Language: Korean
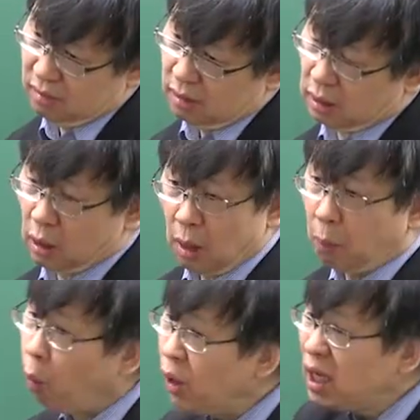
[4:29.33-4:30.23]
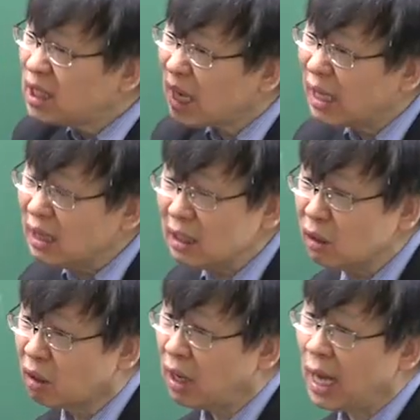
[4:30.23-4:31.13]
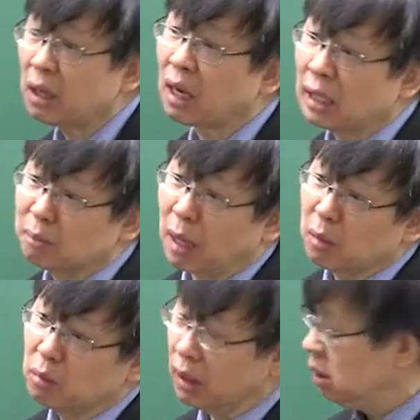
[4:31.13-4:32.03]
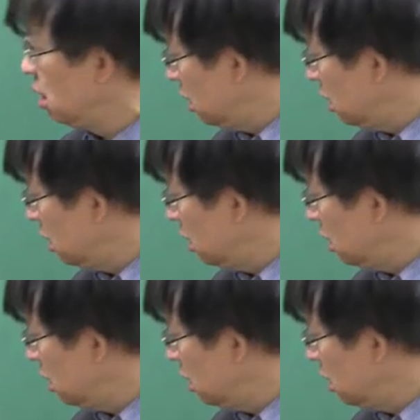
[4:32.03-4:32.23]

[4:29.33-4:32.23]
네, 이게 보이지 않는 거를 해결하는 방법은 뭐예요?